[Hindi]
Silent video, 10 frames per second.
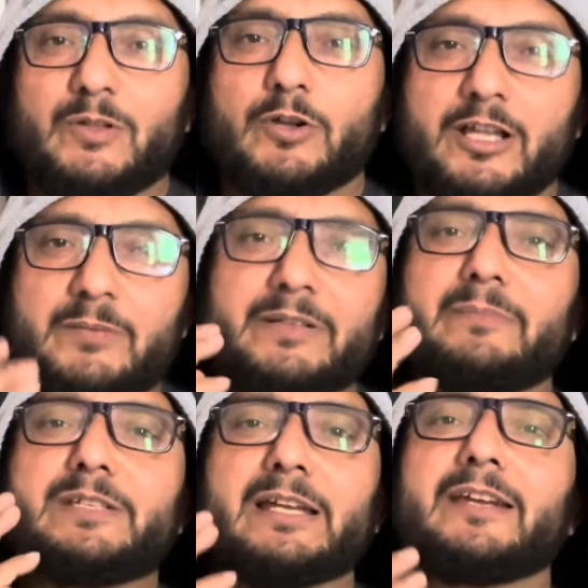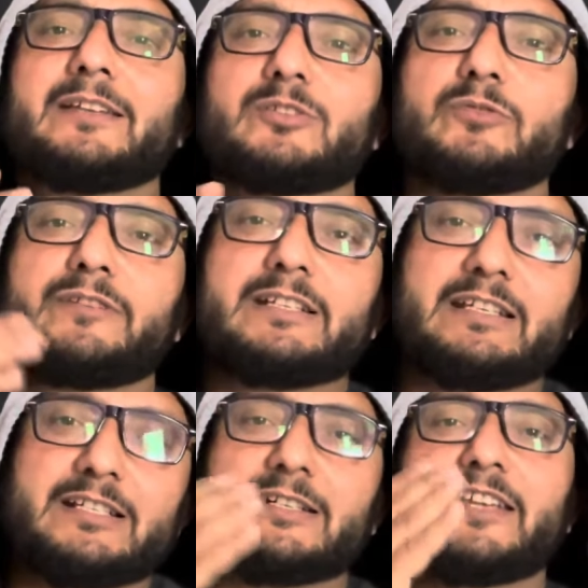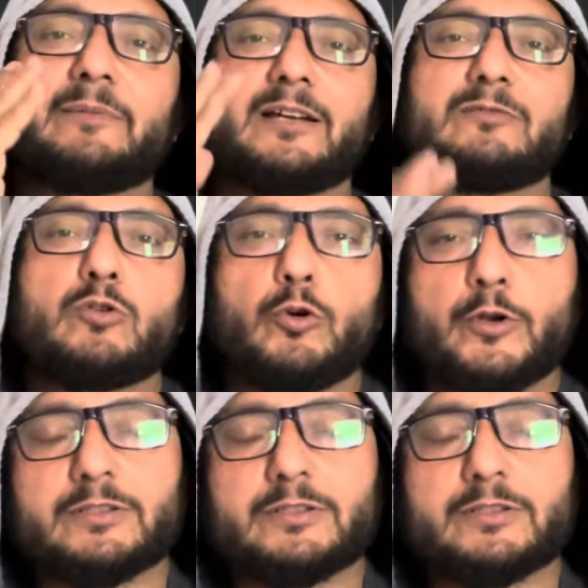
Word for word: और अगर बन भी जाएँ तो फिर रिजल्ट के बाद वो गोड़